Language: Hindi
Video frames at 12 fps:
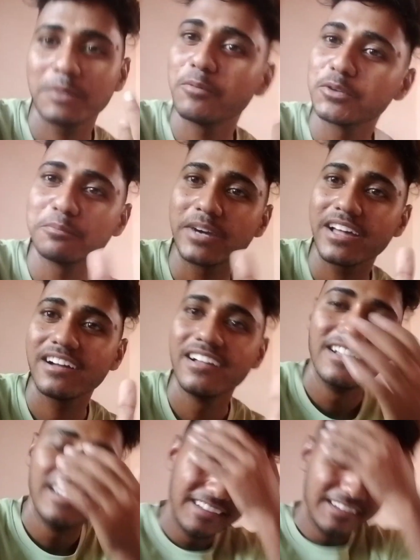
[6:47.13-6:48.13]
गया बहुत बड़ा
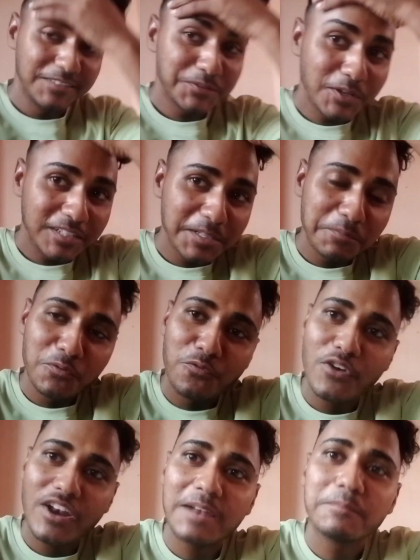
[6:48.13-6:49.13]
तो गाइज अभी
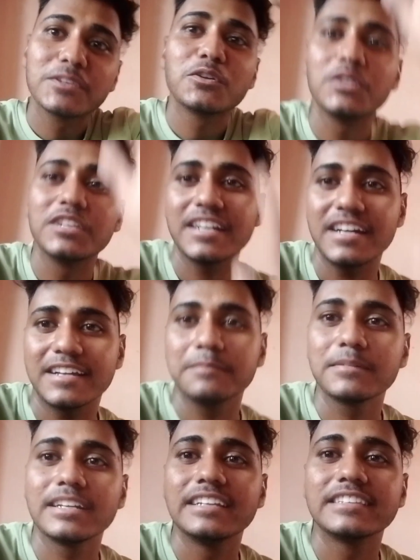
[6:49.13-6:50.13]
फ़िलहाल में थोड़ी देर
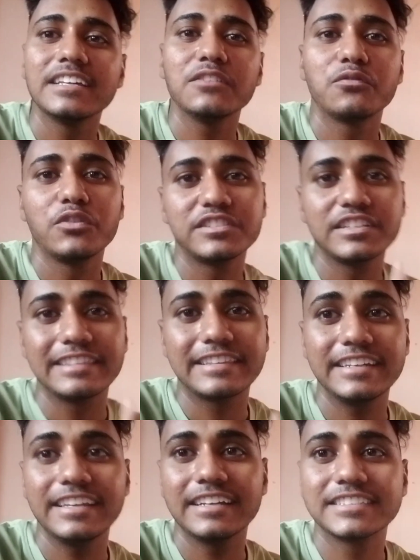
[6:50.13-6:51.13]
आराम कर लेते हैं फिर
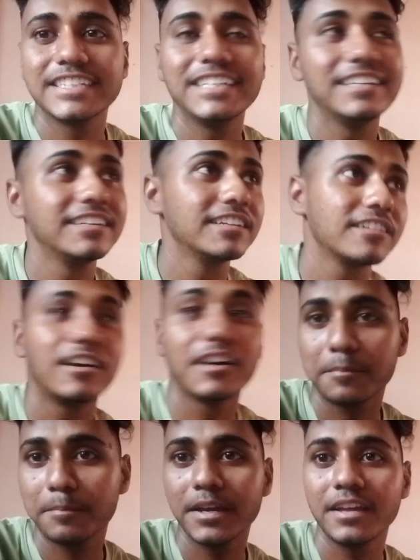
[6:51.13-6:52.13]
चलते हैं यहाँ से
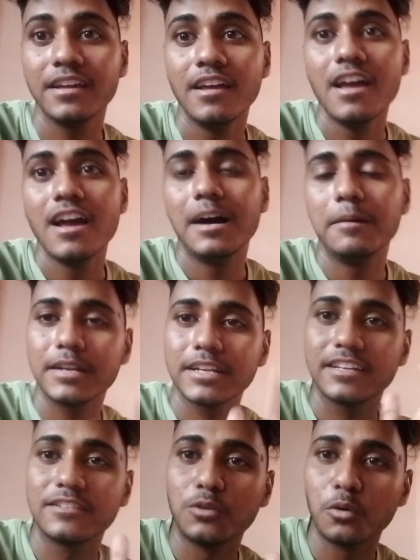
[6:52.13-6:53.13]
घर पर
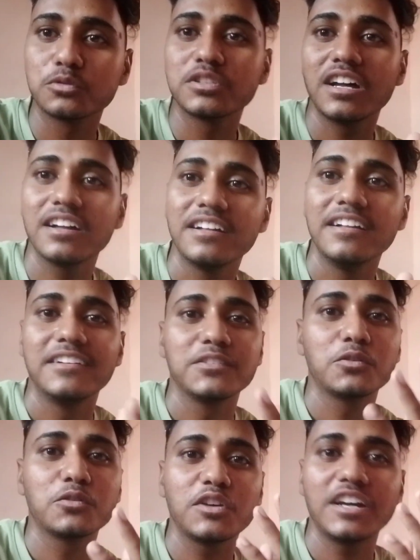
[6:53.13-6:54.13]
हमारे दोसा
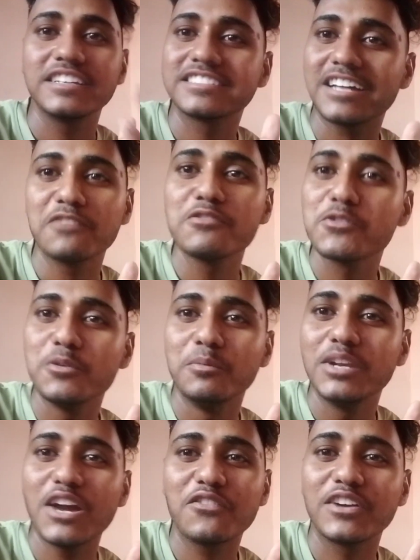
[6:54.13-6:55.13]
क्योंकि गाइज काफ़ी
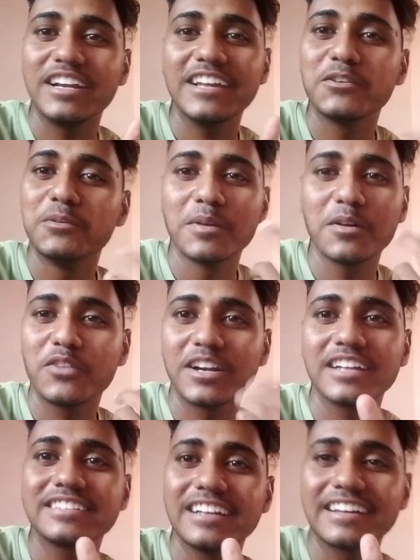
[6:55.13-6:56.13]
घूम लिया फिर लिया घूमना
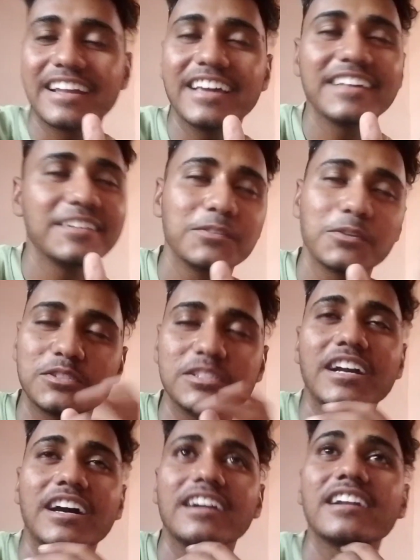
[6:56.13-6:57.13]
फिरना चल रहा है तो
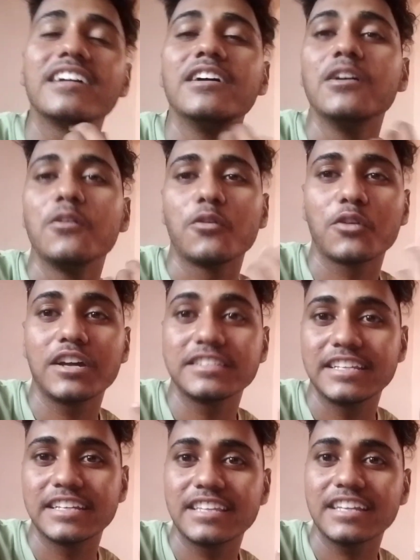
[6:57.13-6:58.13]
इसी कारण और
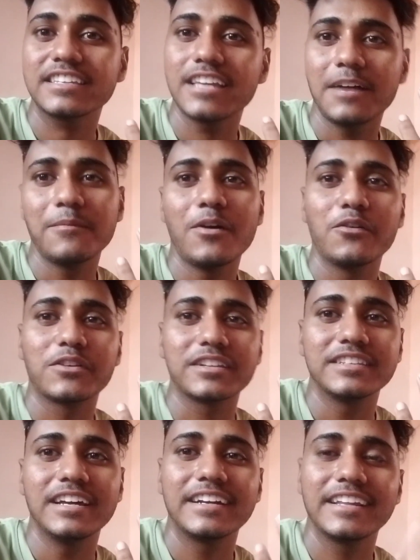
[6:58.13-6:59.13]
गाइज देखते हैं क्या माहौल
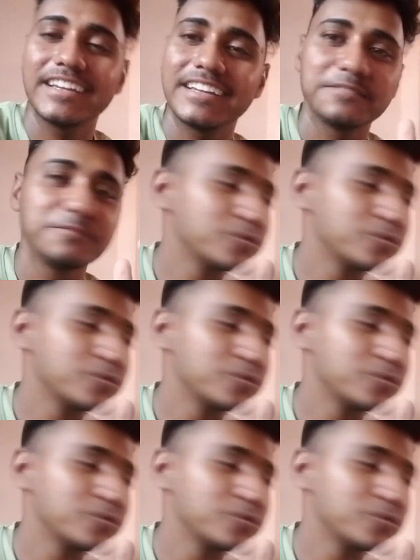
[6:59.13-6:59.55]
रहता है ठीक है